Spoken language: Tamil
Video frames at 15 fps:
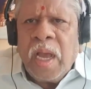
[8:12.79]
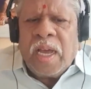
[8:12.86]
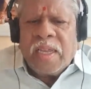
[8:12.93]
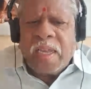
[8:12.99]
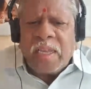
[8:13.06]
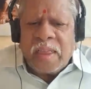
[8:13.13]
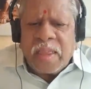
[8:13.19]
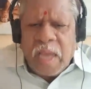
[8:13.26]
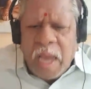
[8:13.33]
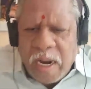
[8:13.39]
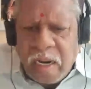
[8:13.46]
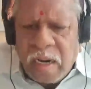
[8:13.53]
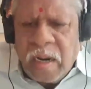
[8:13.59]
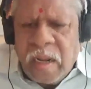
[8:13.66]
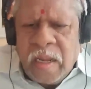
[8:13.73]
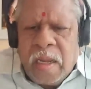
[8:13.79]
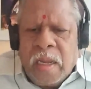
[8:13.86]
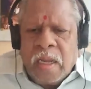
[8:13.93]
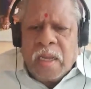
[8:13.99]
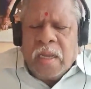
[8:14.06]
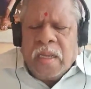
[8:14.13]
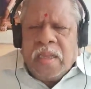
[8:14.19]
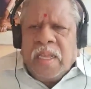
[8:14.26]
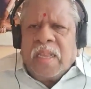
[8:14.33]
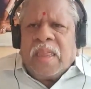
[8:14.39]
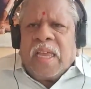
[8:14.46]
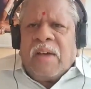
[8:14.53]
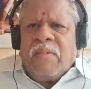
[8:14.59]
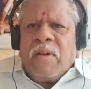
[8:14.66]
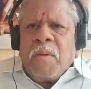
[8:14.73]
அதைத்தான் இந்த
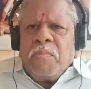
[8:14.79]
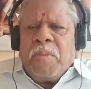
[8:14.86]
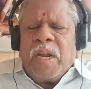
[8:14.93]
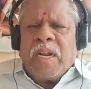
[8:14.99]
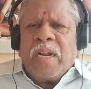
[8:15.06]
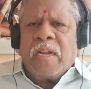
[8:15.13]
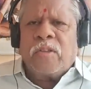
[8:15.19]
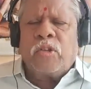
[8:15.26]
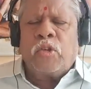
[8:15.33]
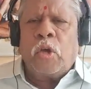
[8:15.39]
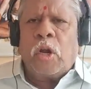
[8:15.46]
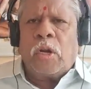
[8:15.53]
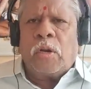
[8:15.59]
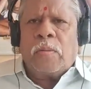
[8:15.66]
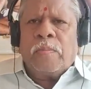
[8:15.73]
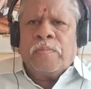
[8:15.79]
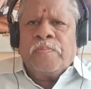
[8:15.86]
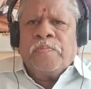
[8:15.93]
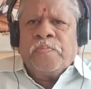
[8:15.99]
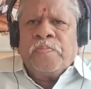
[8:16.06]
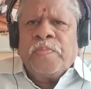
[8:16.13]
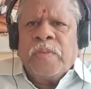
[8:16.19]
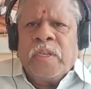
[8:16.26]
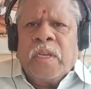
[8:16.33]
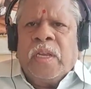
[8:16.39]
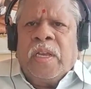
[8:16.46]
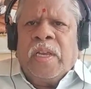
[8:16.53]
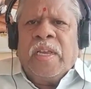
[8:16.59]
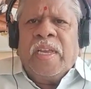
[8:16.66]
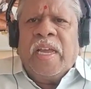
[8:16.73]
தவம் என்ற சொல்
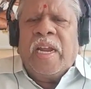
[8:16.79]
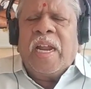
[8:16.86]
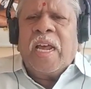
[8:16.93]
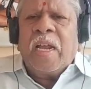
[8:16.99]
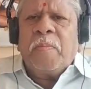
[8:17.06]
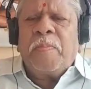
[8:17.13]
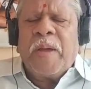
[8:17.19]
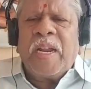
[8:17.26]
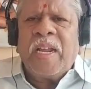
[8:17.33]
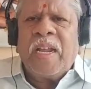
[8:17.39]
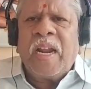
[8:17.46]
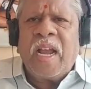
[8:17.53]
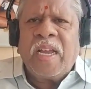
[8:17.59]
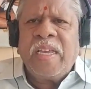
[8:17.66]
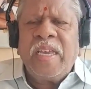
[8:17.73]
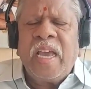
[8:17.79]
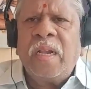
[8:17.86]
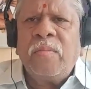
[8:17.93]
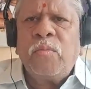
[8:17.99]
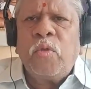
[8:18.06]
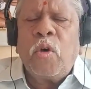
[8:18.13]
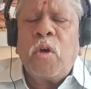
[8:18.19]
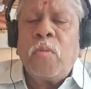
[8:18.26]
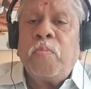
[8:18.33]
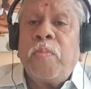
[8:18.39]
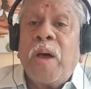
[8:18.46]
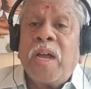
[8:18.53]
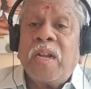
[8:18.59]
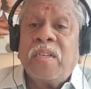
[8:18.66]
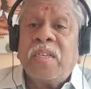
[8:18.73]
இலர் பலராகிய காரணம்
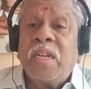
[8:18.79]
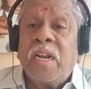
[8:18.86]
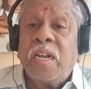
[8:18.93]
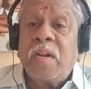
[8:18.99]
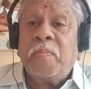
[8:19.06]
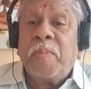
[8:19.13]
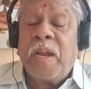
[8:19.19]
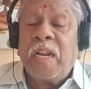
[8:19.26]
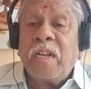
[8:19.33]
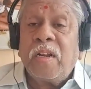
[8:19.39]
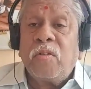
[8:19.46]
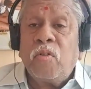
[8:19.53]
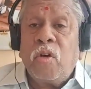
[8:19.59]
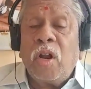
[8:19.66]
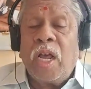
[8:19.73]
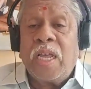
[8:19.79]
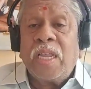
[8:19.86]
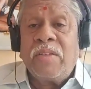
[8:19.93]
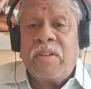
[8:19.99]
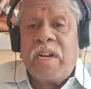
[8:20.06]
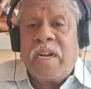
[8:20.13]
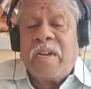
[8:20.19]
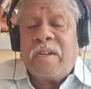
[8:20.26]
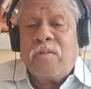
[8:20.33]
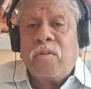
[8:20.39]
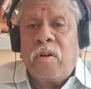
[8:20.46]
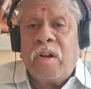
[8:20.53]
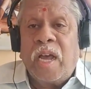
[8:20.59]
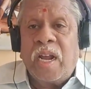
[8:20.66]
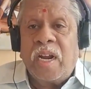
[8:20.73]
நோட்பார் சிலர் பலர் நோலாதவர் என்று
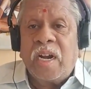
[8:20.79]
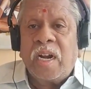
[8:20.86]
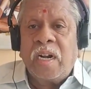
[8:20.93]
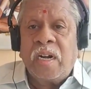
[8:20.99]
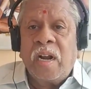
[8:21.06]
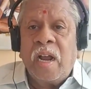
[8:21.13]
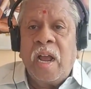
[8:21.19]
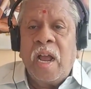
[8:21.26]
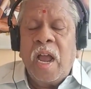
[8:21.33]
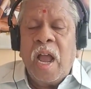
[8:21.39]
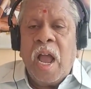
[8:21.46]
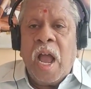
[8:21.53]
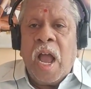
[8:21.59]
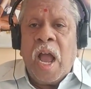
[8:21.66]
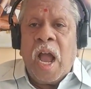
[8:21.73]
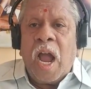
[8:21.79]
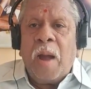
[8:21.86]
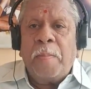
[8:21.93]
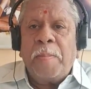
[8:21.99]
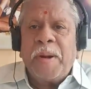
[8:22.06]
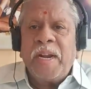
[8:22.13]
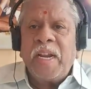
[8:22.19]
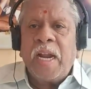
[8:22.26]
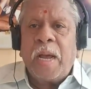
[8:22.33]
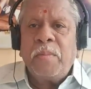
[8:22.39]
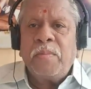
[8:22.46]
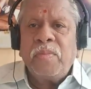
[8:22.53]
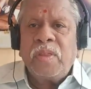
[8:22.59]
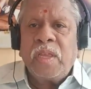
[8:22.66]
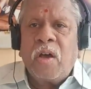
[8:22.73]
சொன்னார்கள் அப்படி நாம்
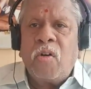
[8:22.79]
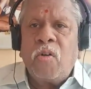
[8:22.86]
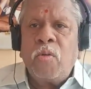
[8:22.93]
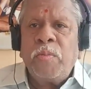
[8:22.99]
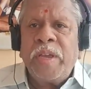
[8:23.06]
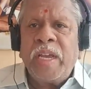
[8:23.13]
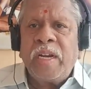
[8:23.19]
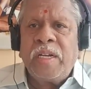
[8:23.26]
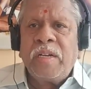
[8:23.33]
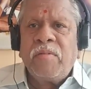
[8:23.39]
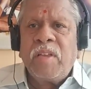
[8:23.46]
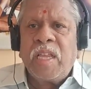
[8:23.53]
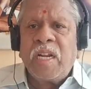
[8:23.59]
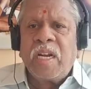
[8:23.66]
தவமியற்றுவதற்கு